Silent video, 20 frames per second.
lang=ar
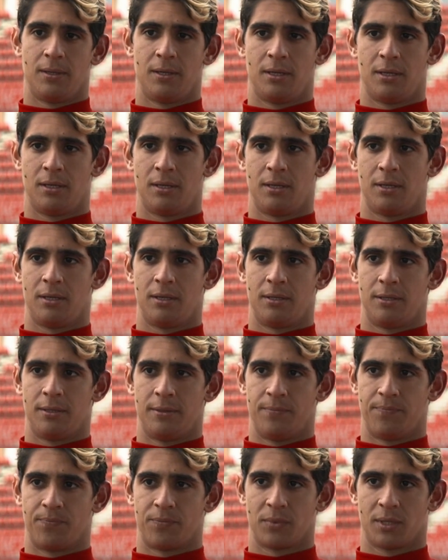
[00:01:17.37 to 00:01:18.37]
آه،
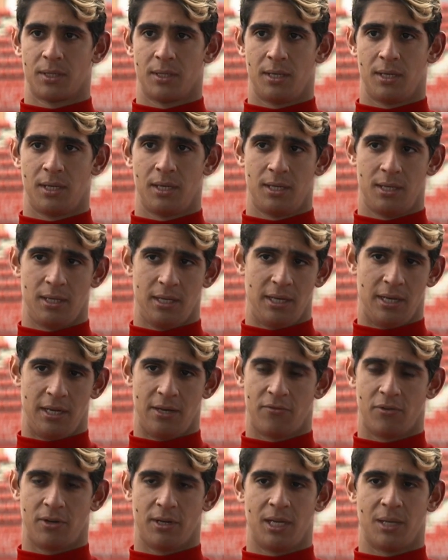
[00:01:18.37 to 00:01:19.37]
الان يعني
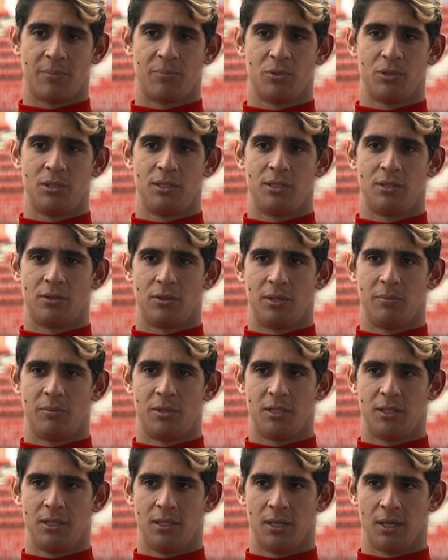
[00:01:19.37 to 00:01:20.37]
احنا في واحد لابوزيسيون اللي
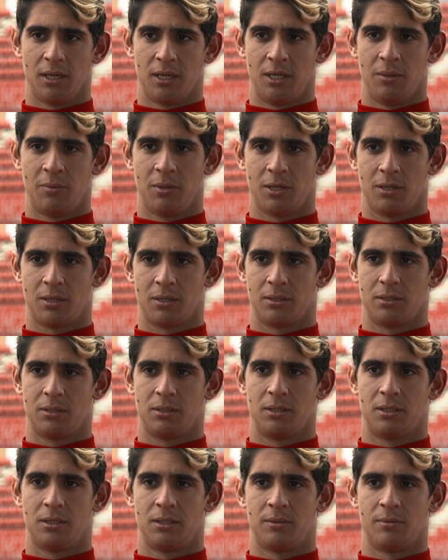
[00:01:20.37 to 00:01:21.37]
ماشي خايبه
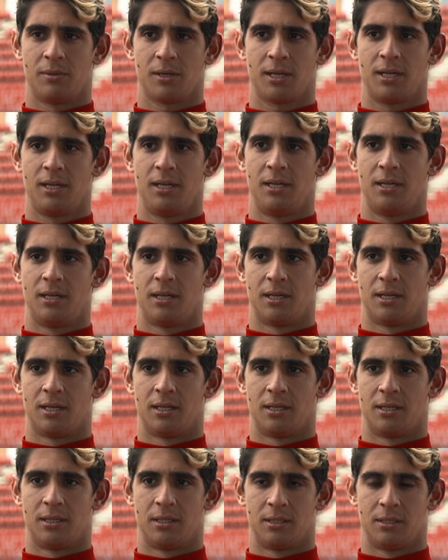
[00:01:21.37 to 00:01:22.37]
آه، باقي
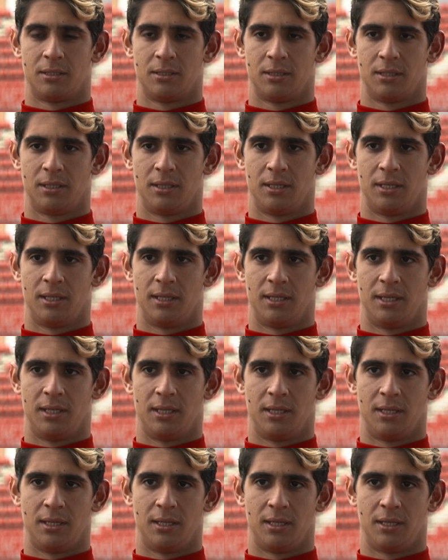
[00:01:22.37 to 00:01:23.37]
لينا
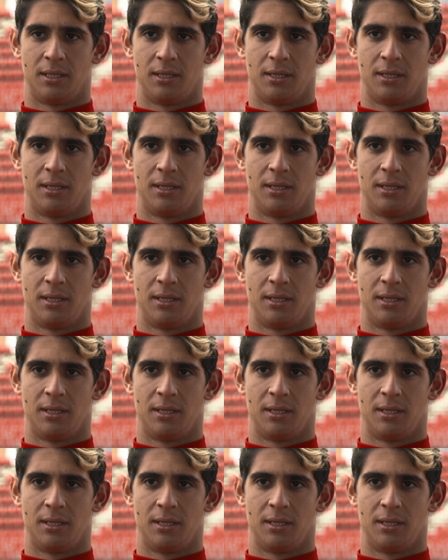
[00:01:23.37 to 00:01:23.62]
يعني